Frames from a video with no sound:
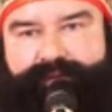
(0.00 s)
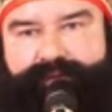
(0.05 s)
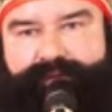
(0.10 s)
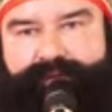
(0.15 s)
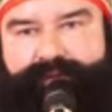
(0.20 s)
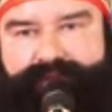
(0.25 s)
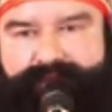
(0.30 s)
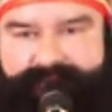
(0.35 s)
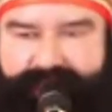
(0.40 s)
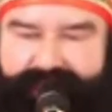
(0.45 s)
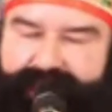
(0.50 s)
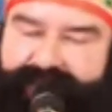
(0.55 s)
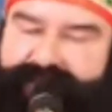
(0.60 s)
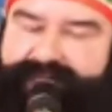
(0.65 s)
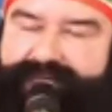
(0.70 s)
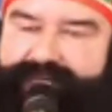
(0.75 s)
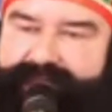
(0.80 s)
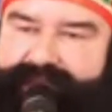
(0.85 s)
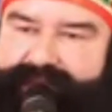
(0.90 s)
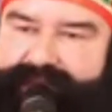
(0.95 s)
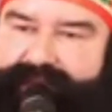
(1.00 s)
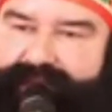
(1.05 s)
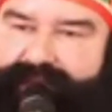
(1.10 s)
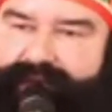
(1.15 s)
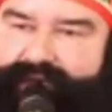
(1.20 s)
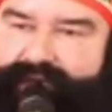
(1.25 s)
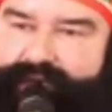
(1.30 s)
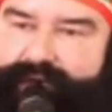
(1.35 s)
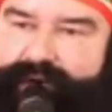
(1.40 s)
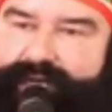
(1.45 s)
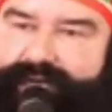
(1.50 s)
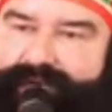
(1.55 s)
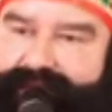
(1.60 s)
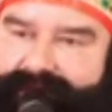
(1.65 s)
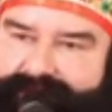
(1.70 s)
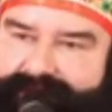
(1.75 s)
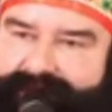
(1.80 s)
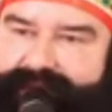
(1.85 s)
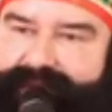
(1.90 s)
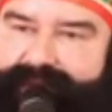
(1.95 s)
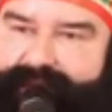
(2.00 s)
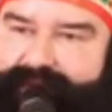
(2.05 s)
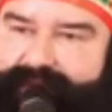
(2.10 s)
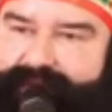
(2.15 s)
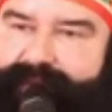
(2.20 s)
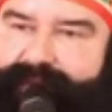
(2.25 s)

सीख सकते हैं कंट्रोल कर सकते हैं